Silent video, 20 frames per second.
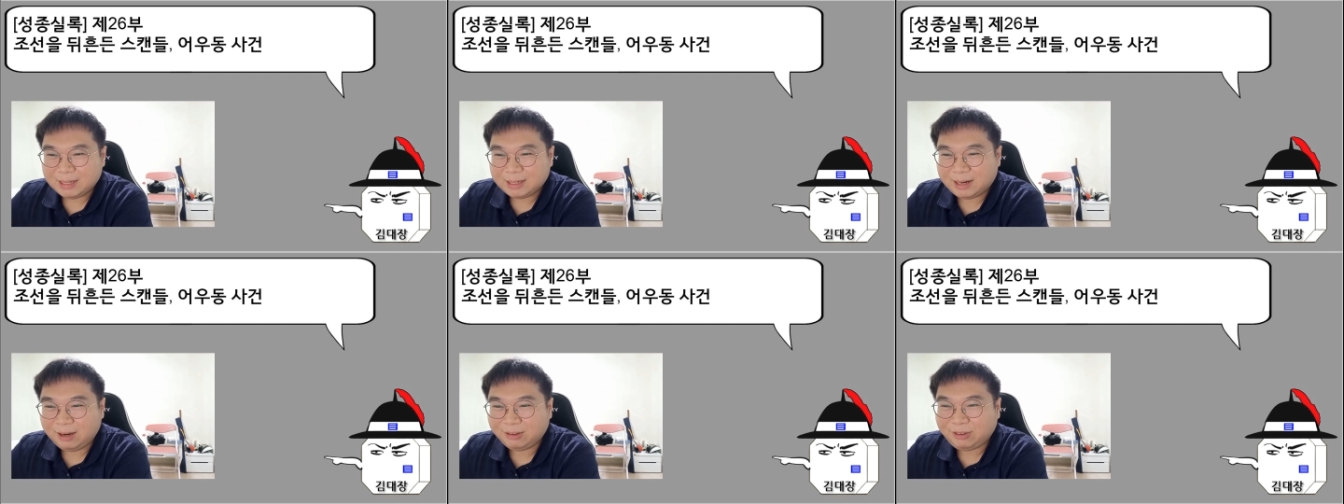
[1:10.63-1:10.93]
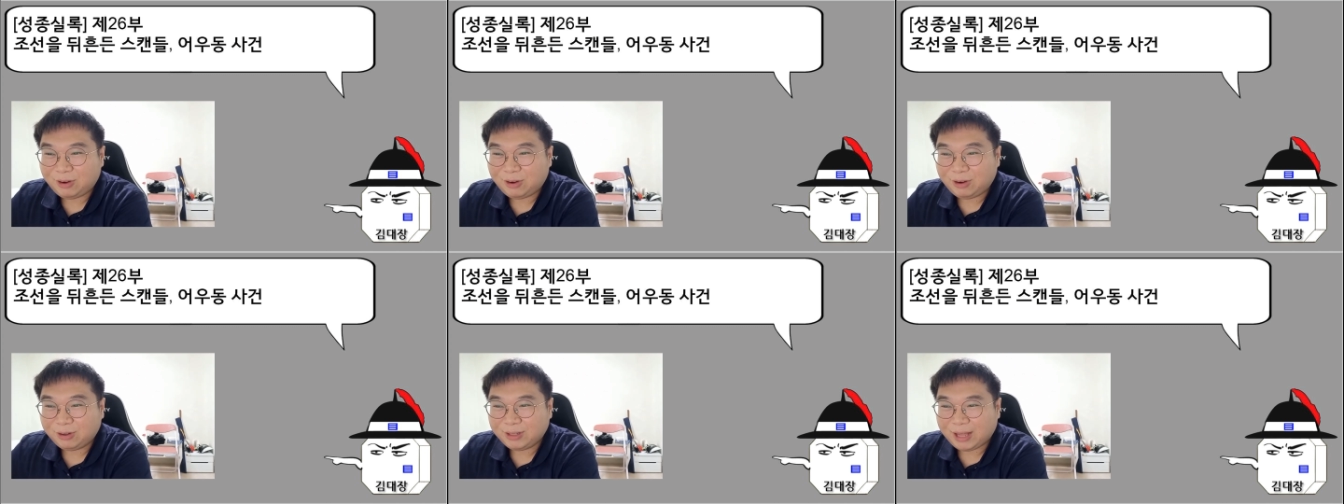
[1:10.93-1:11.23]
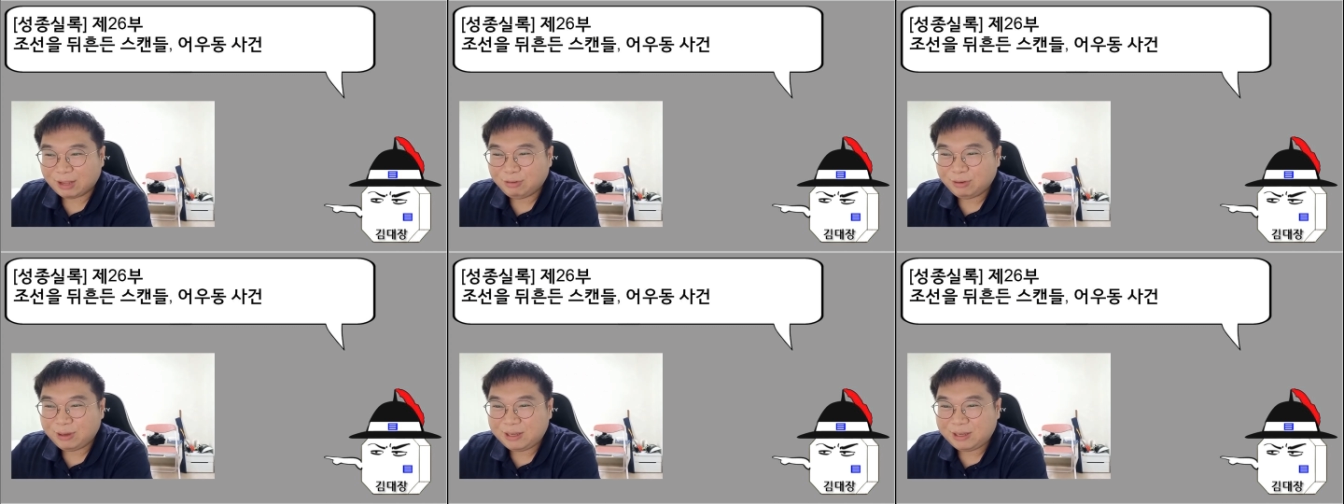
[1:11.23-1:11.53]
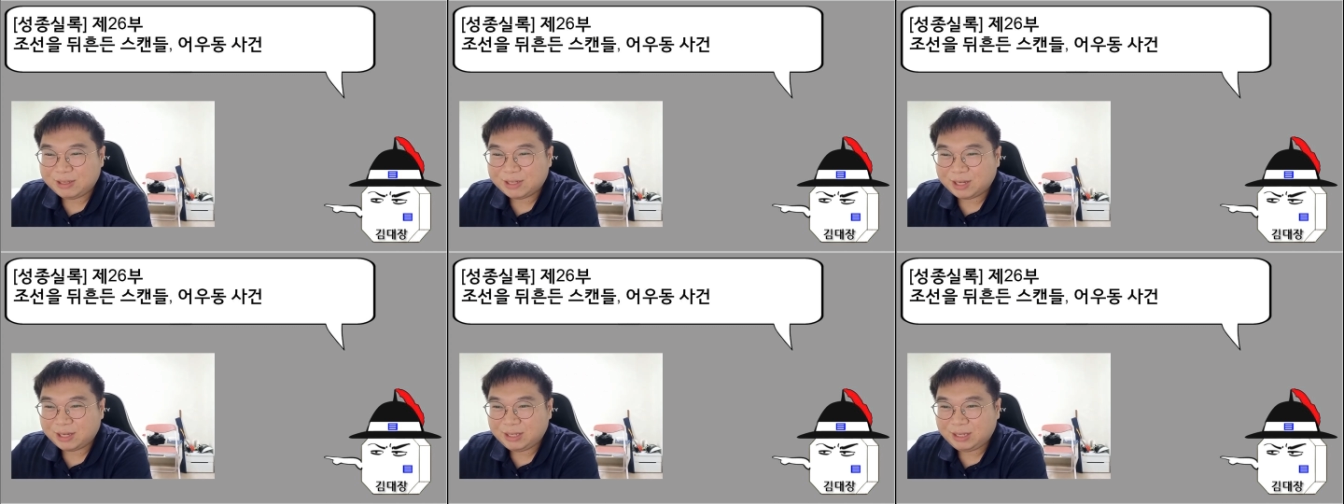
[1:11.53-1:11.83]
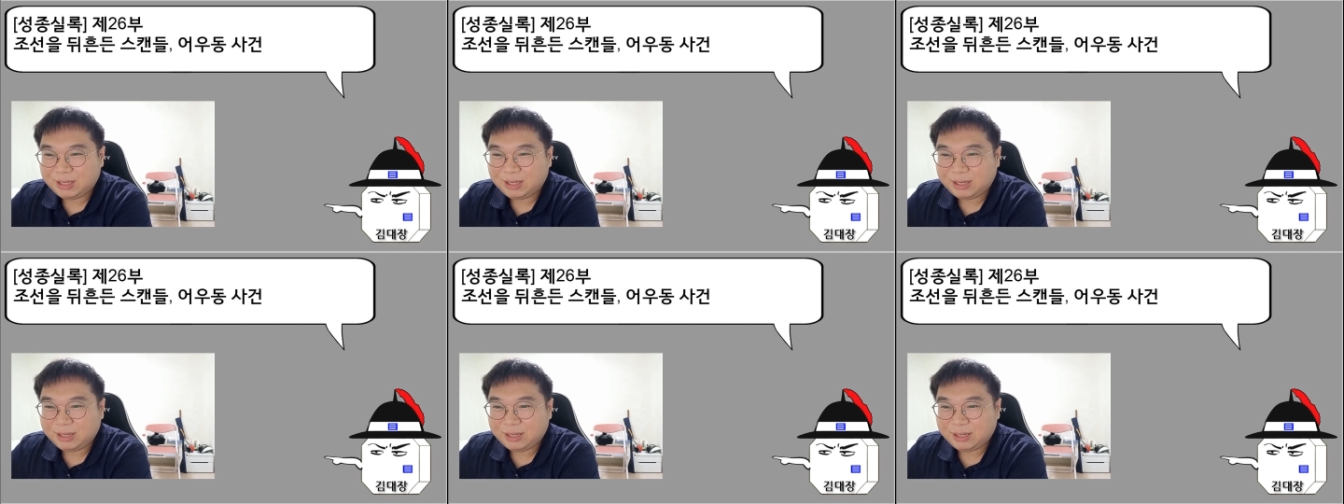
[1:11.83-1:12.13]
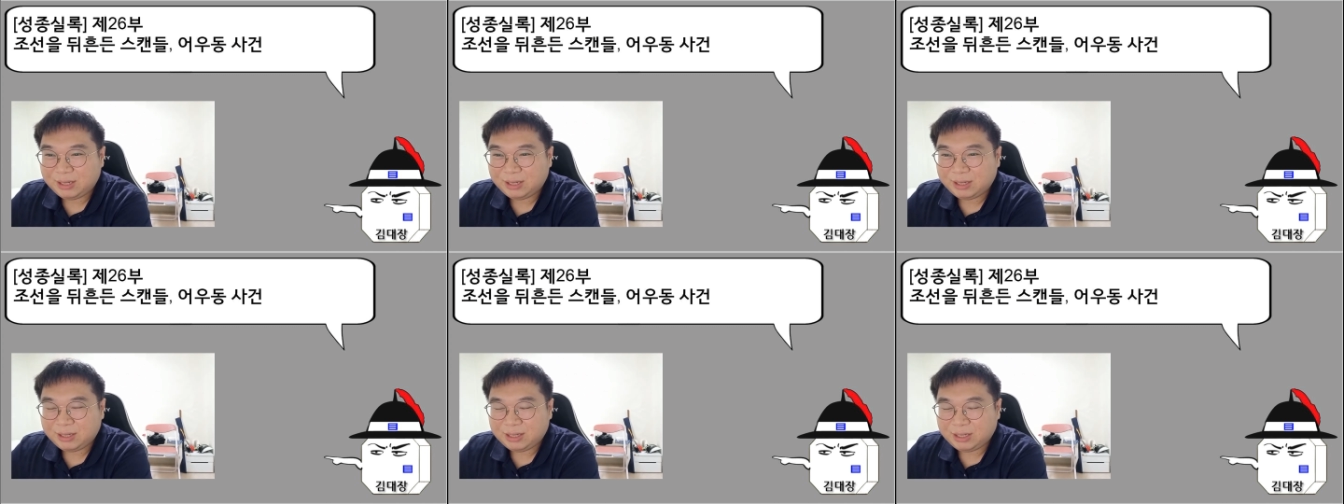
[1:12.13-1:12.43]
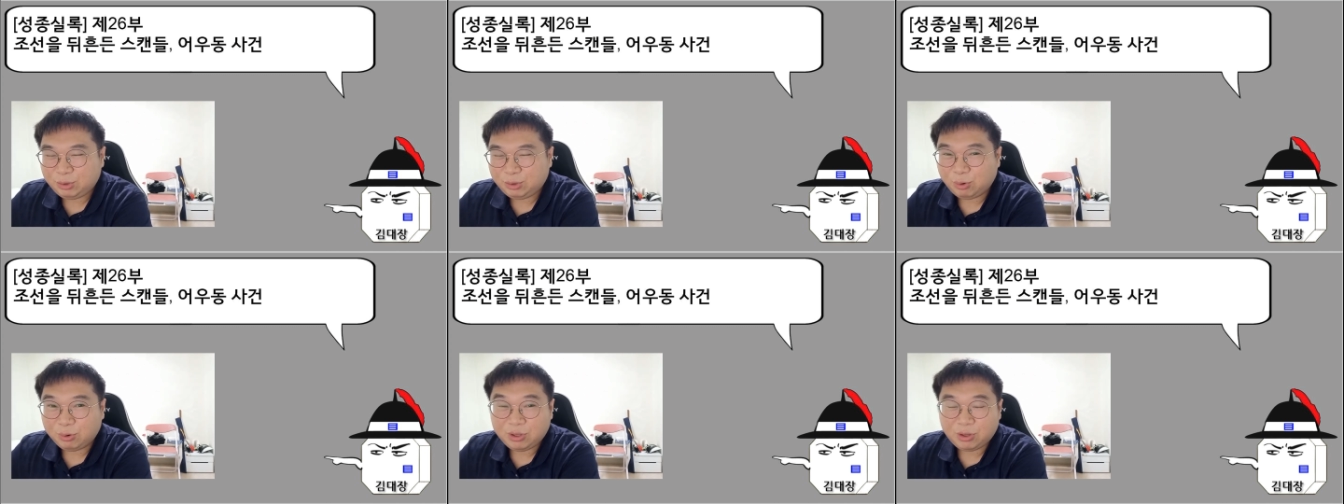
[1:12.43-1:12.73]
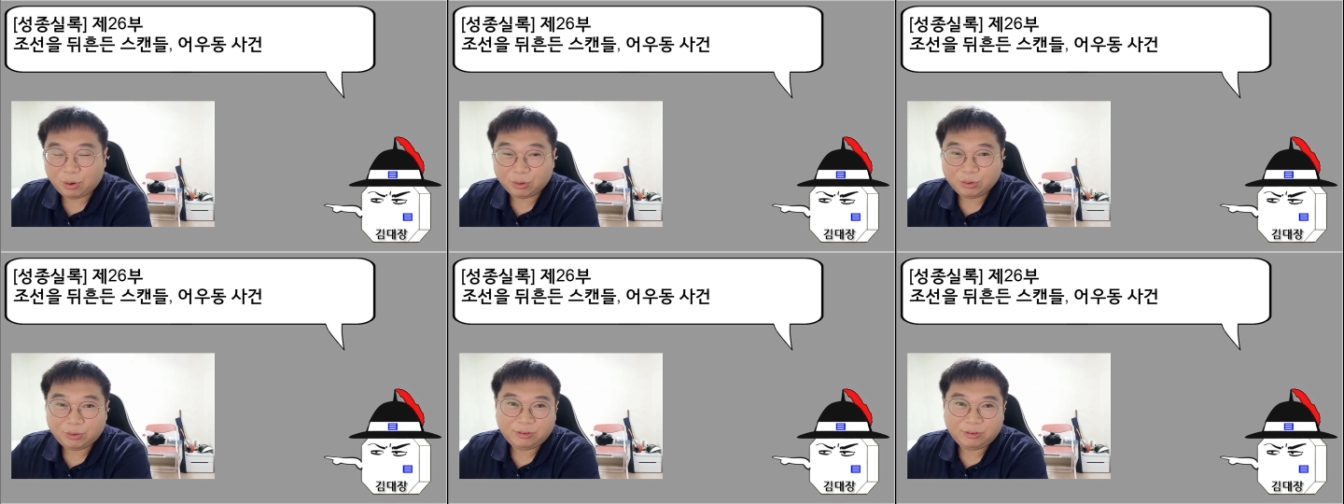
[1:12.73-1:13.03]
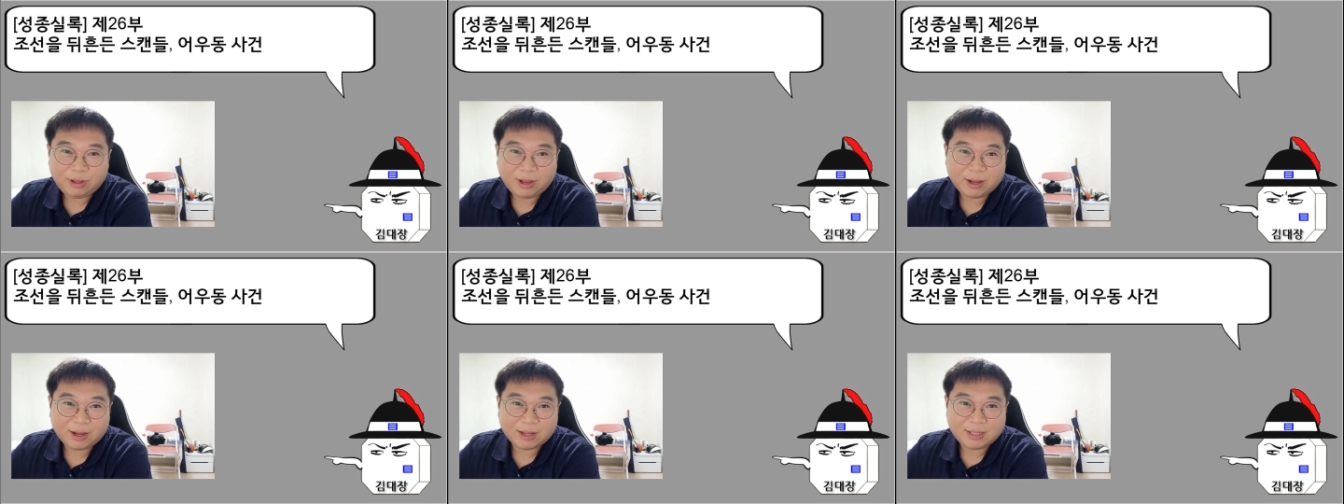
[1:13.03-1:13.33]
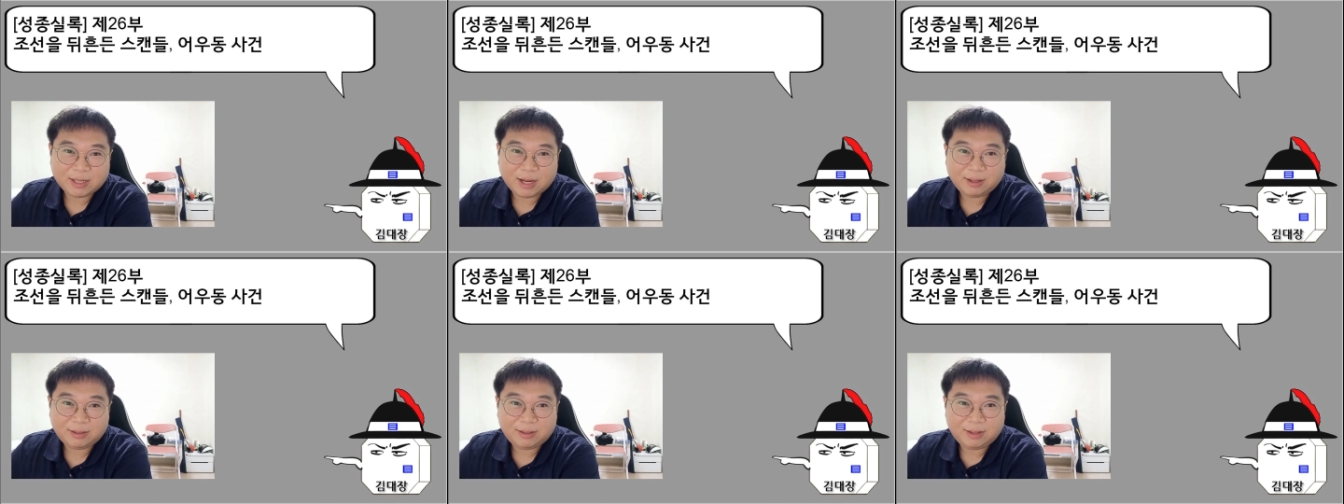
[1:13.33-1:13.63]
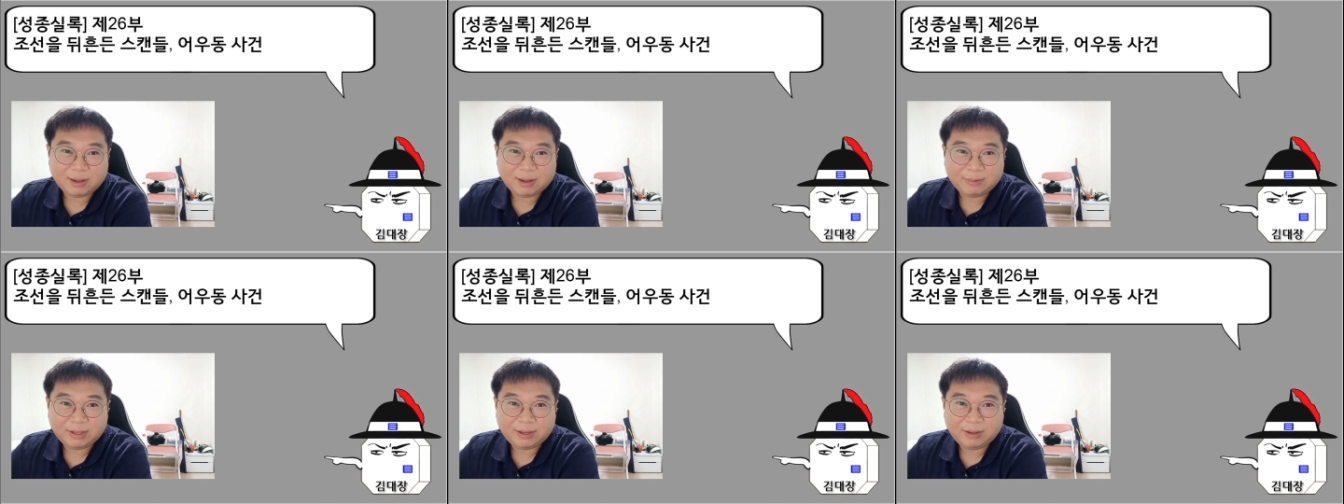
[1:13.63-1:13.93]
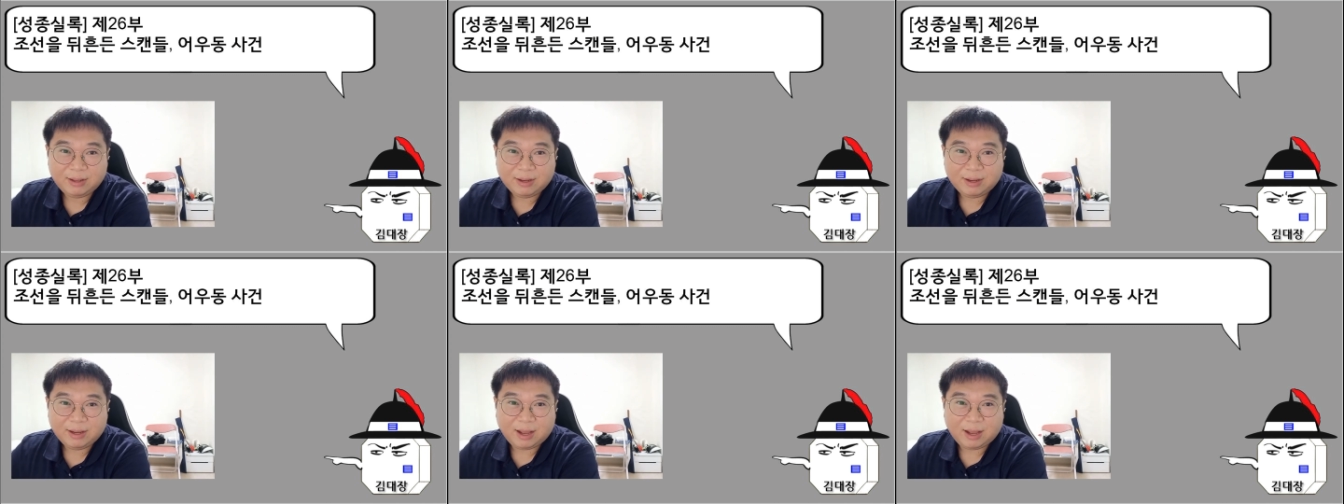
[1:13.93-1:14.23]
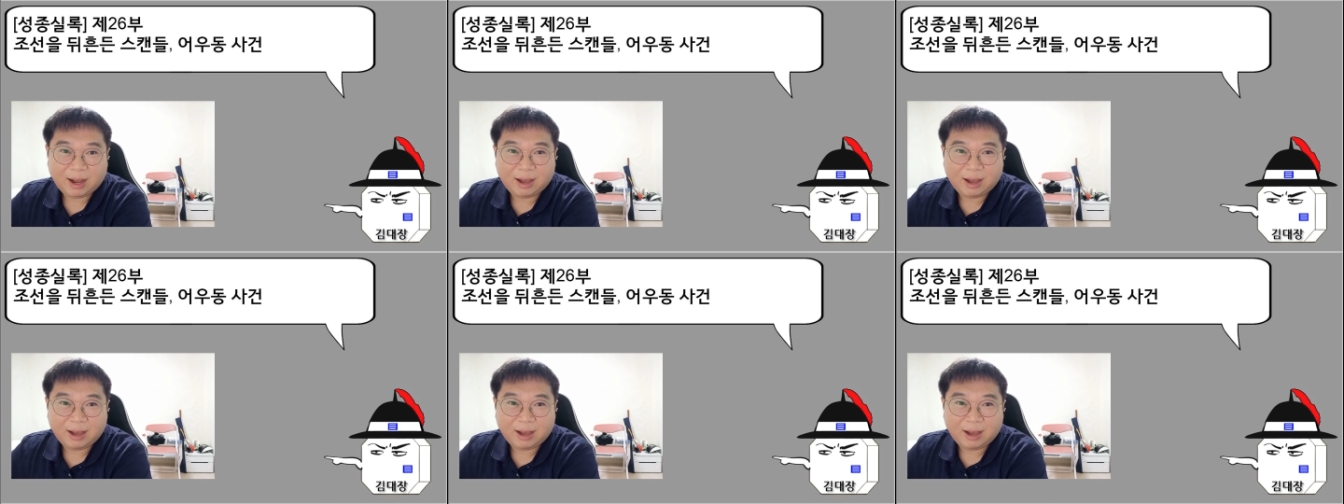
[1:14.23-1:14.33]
그래서 나중에 이제 이 이동이 어떤 생각까지 하게 되냐면은